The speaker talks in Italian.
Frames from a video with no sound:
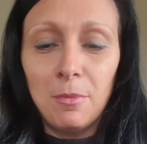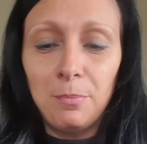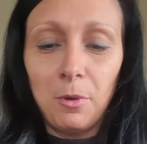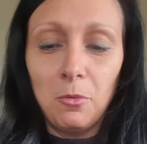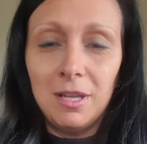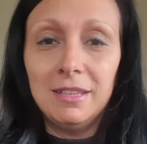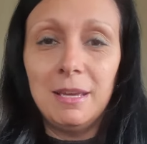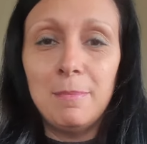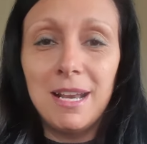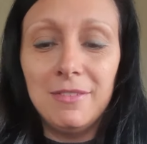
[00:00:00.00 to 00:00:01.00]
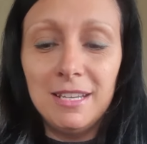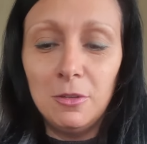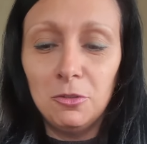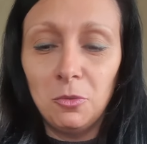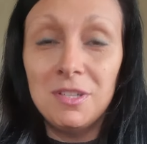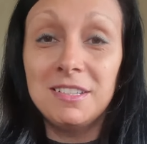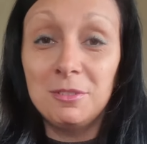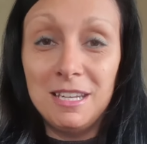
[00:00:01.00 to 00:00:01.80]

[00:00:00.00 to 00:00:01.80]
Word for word: un po' quanto è meraviglioso questo